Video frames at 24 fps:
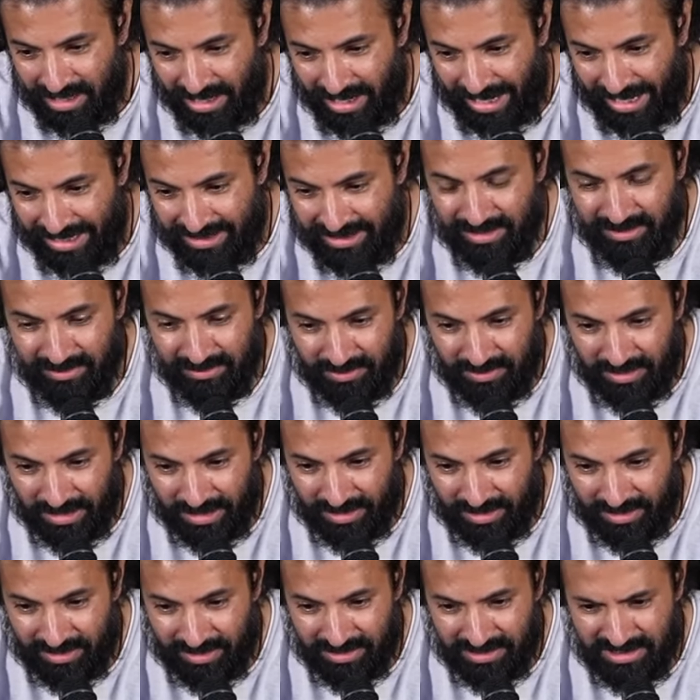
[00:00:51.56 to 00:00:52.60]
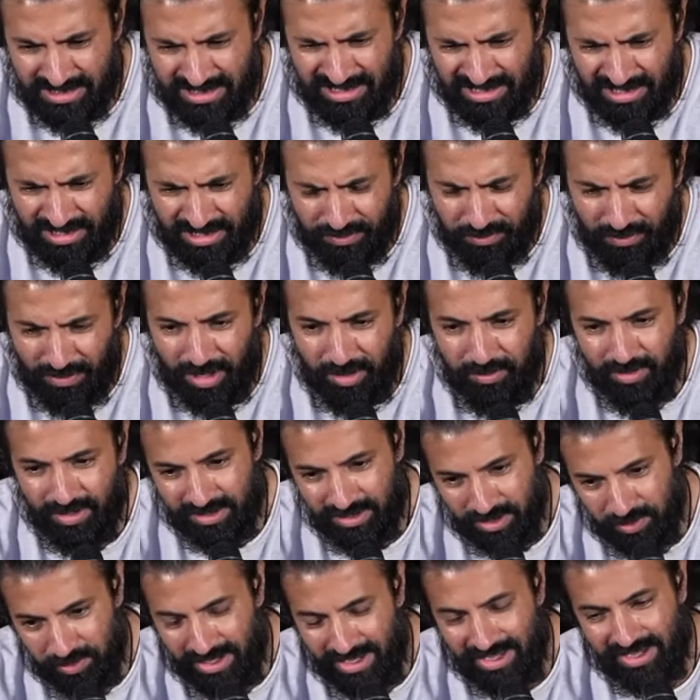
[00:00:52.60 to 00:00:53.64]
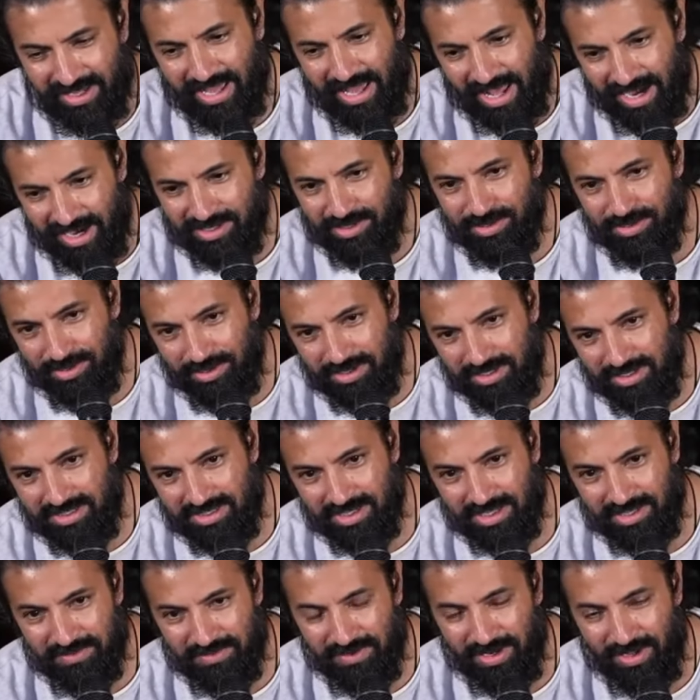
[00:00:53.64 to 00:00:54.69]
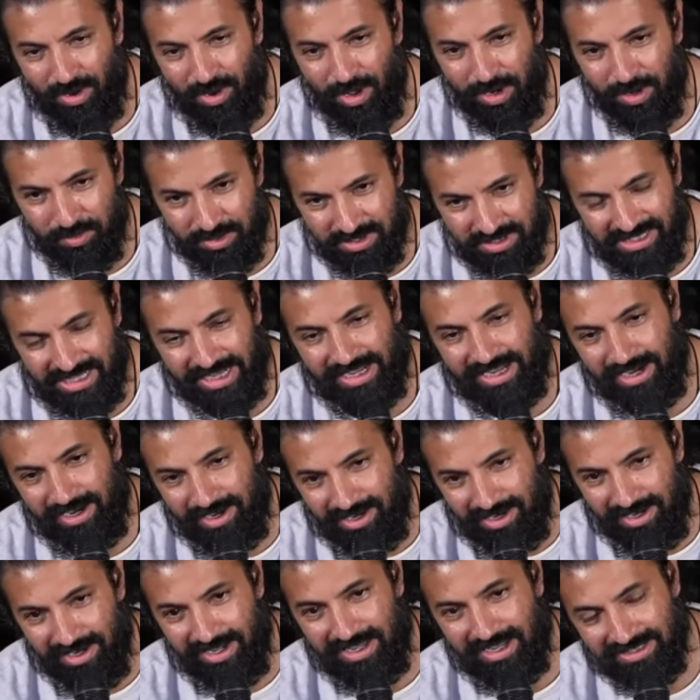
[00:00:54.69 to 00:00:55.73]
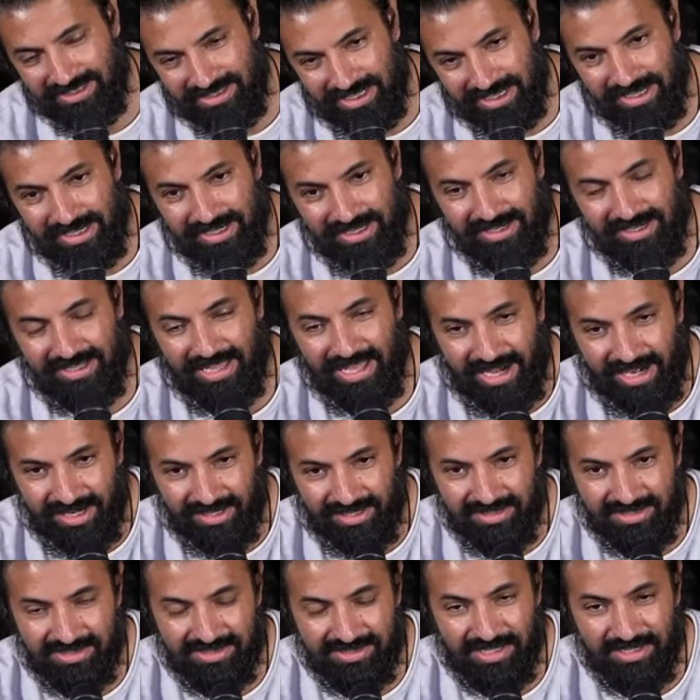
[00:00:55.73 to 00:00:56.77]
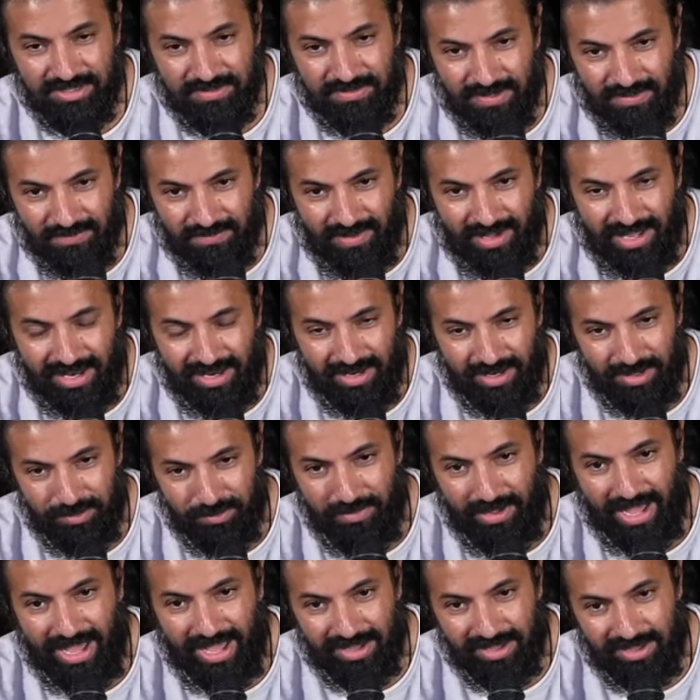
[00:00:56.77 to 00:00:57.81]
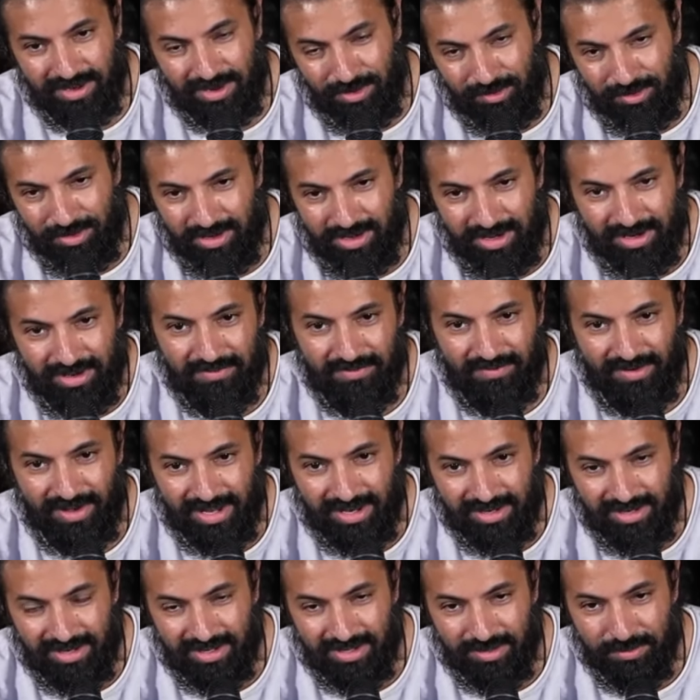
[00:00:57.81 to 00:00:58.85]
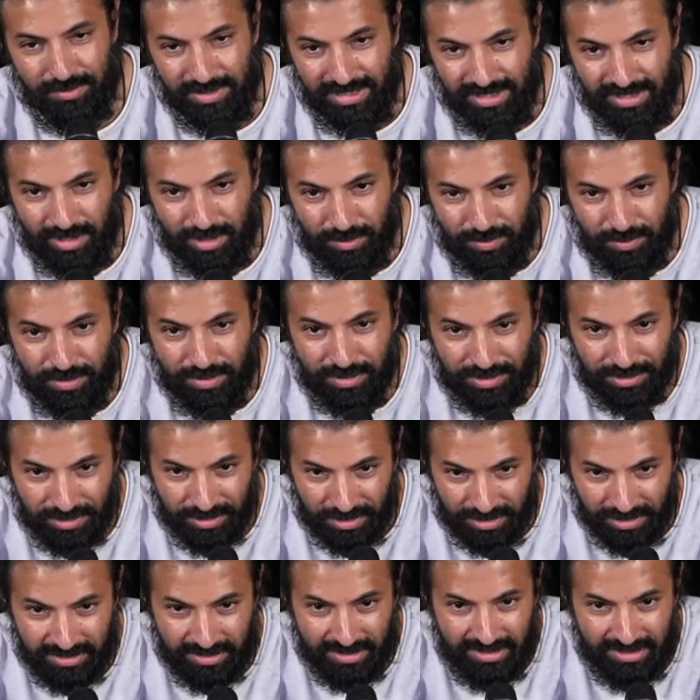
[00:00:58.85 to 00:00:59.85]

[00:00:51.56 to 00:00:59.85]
ఐ థింక్ మహాభారతం ఏ క్యారెక్టర్ గురించి చదివినా ఆల్మోస్ట్ సెకండరీ కా సెకండరీ క్యారెక్టర్స్ చదివినా వాళ్ళ బ్యాక్గ్రౌండ్ అండ్ వాళ్ళ బిల్డప్ ఉంటుంది